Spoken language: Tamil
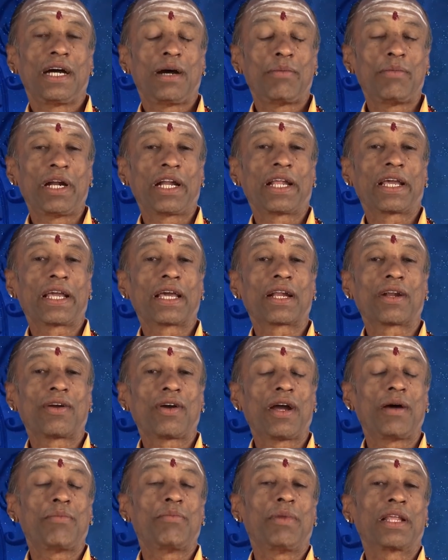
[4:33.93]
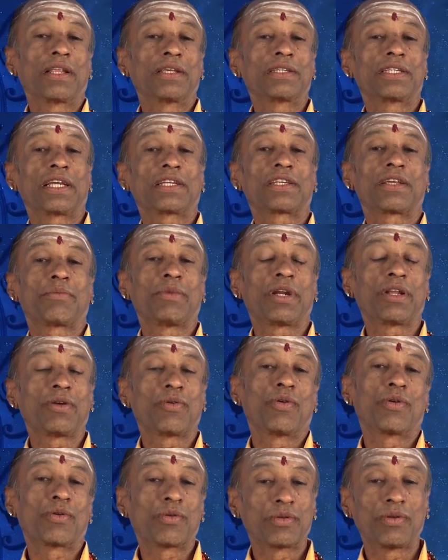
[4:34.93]
அம்மாட்ட கேட்குறவங்க அம்மா அதை சேங்ஷன் பண்ணி
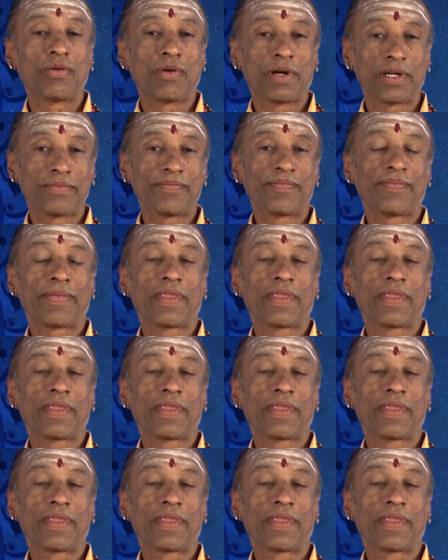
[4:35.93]
உங்களுக்கு கொடுத்துருவாங்க